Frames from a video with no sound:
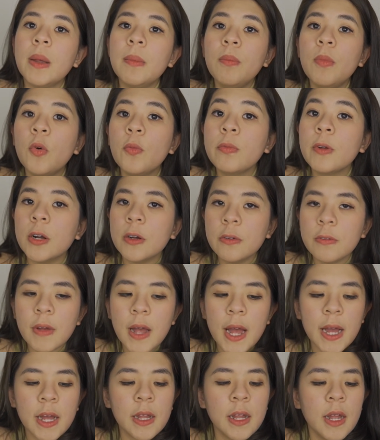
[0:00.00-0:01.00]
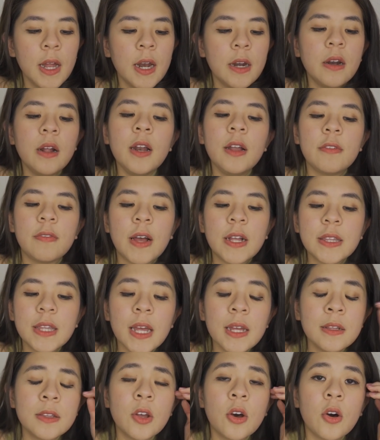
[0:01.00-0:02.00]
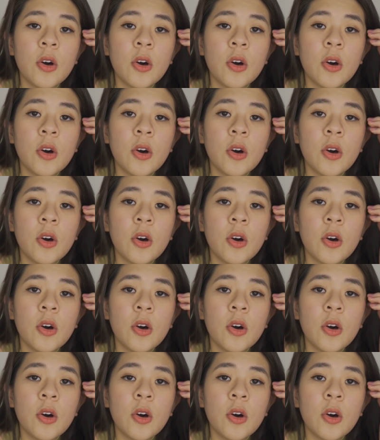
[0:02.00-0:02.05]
đến môn ngữ văn rất là vắn tắt